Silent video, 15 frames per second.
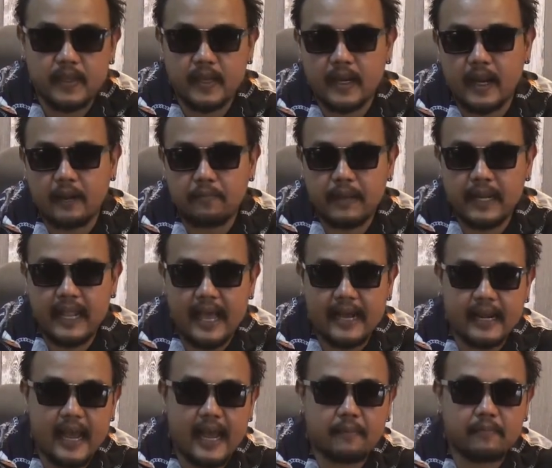นะครับเป็นราง
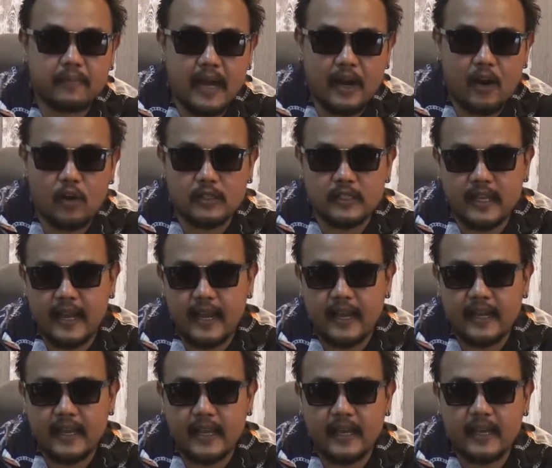น้ำอาก้อนแท้
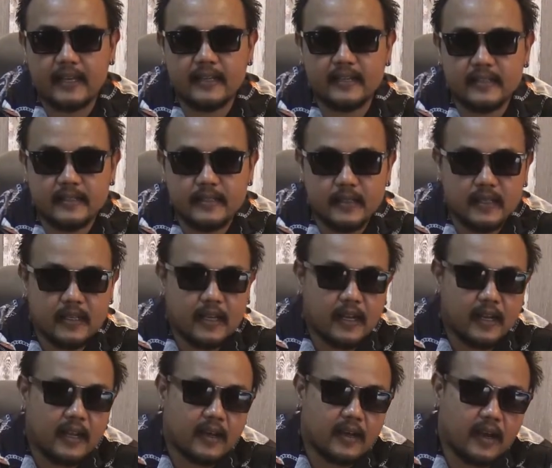นะฮะ
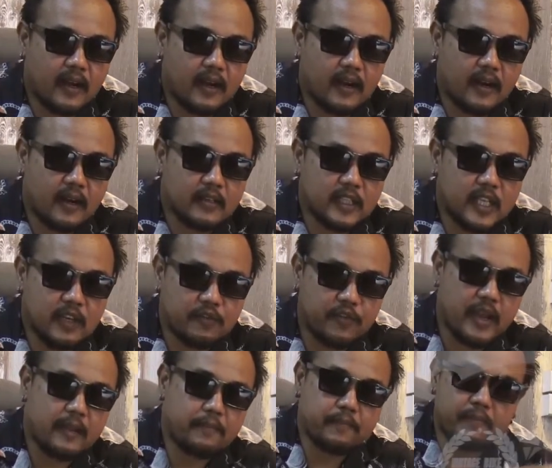แล้วก็ยิงเฟ
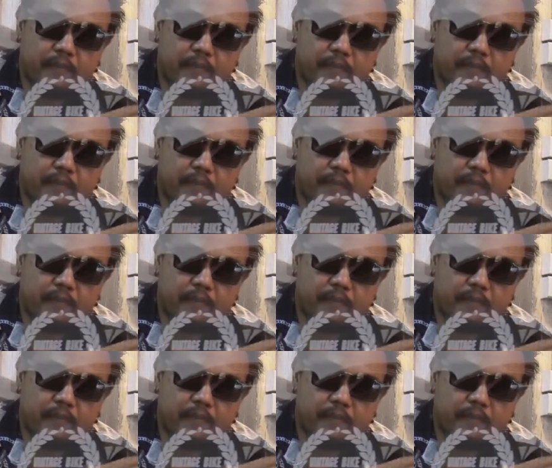รม